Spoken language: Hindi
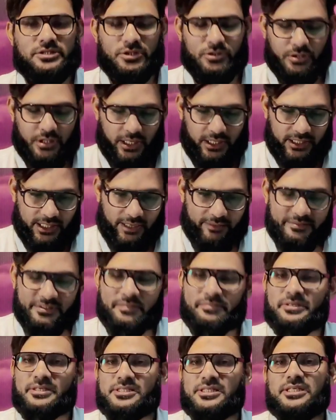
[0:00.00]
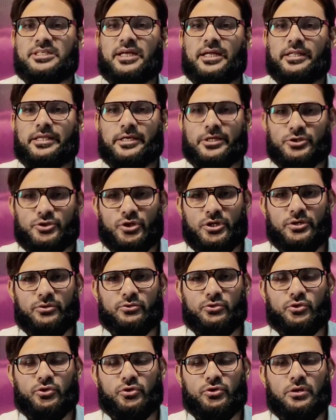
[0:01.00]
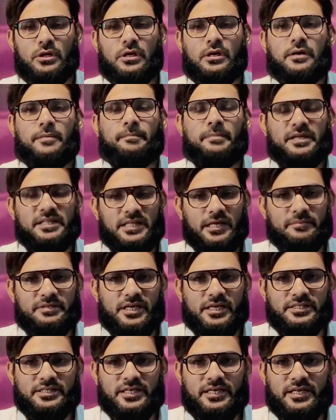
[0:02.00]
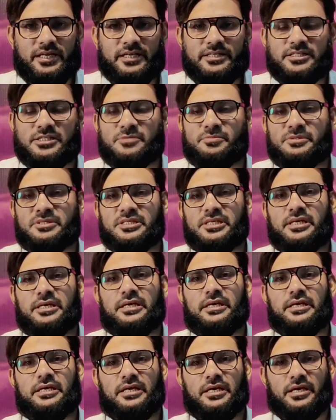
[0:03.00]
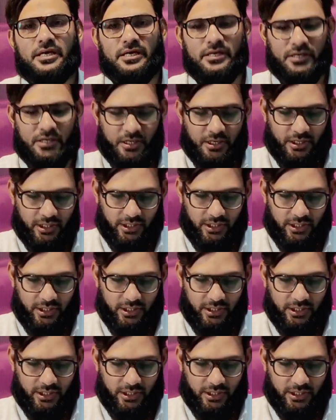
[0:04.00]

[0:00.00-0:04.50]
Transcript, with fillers: जिनका नाम ज़बरदस्ती डालकर जो है उनको बदनाम किया जा रहा है जिसमें से एक है